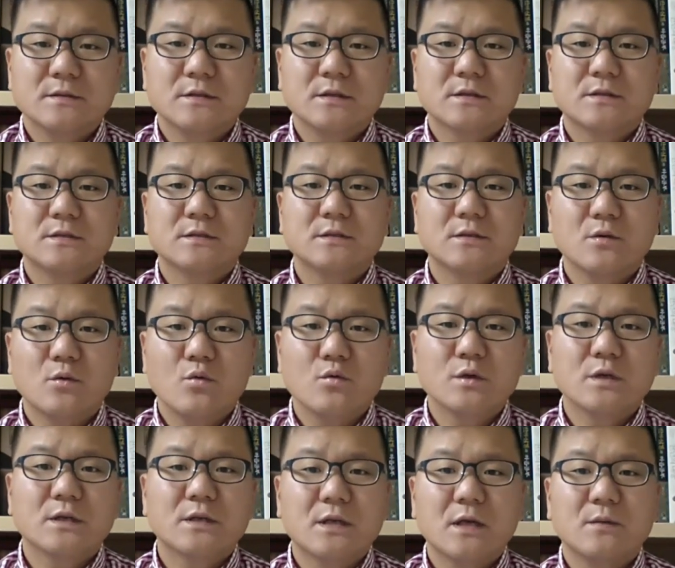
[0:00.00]
이제 그
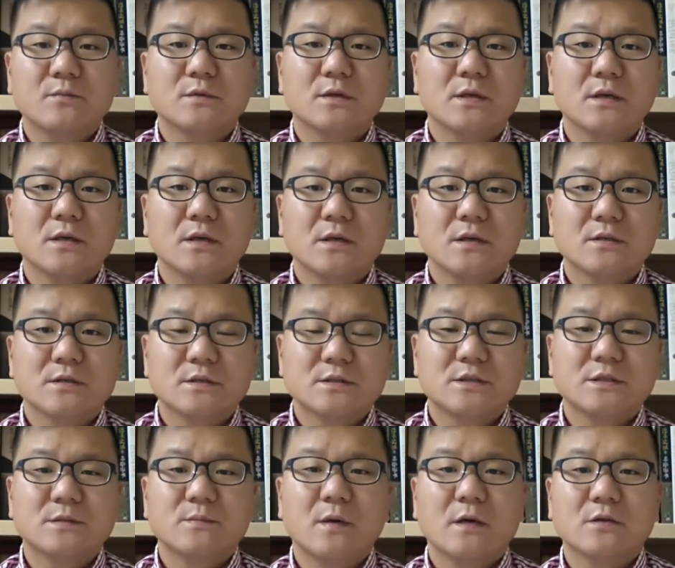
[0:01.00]
온기 때문에
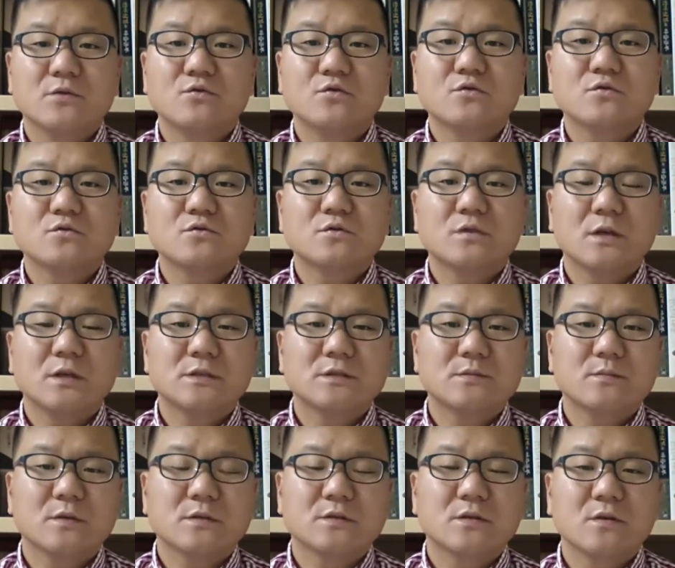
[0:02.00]
그 집안이
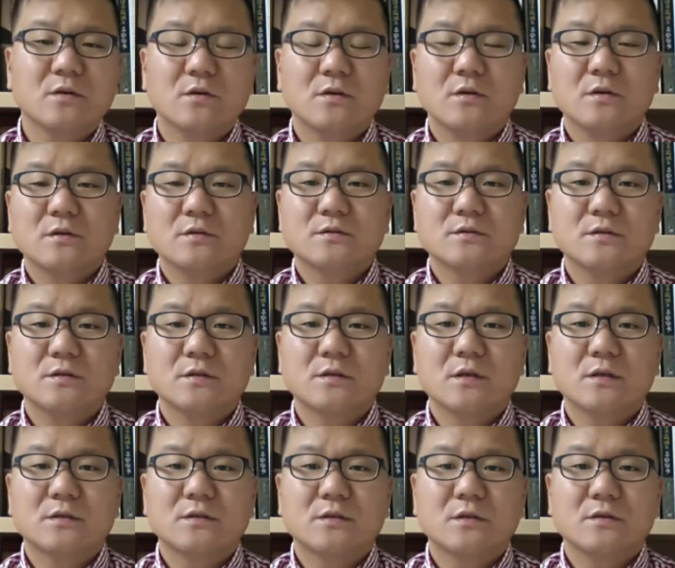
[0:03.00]
훈훈해지면서
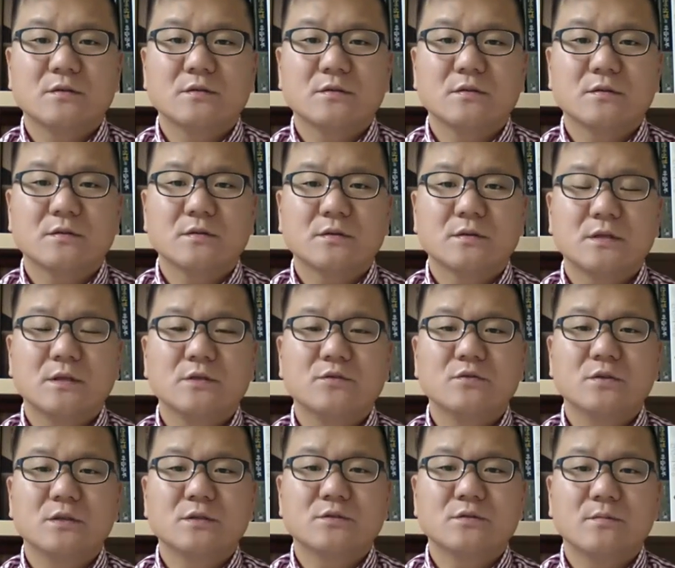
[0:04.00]
이렇게 그런
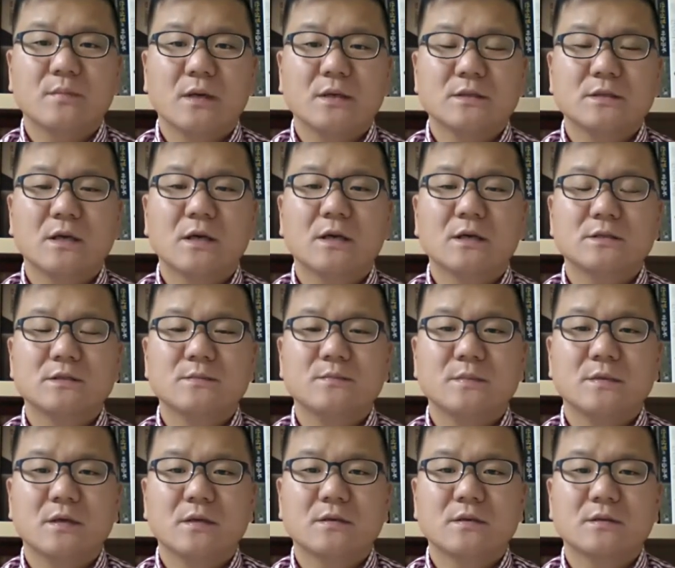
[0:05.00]
기운이 좀 많이
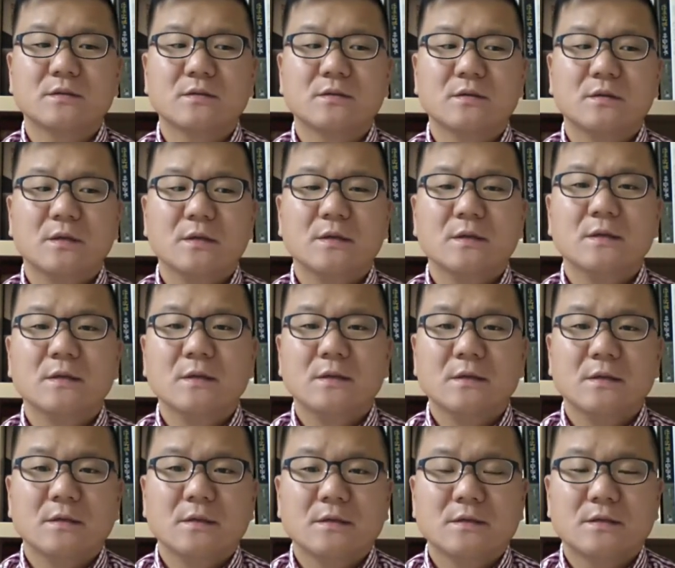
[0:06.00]
사라집니다. 그래서
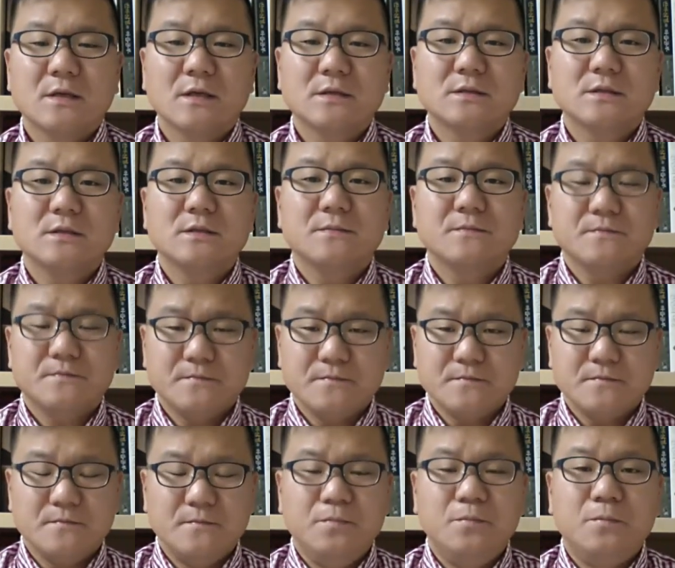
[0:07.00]
사실
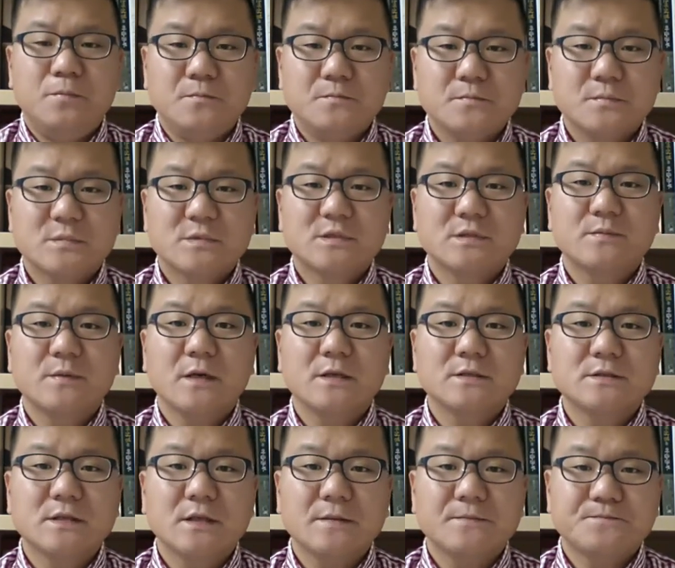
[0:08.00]

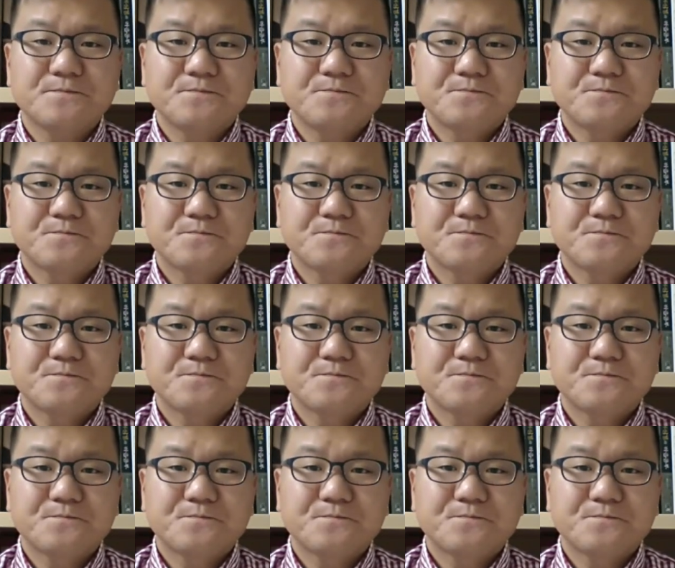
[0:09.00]
집에 이제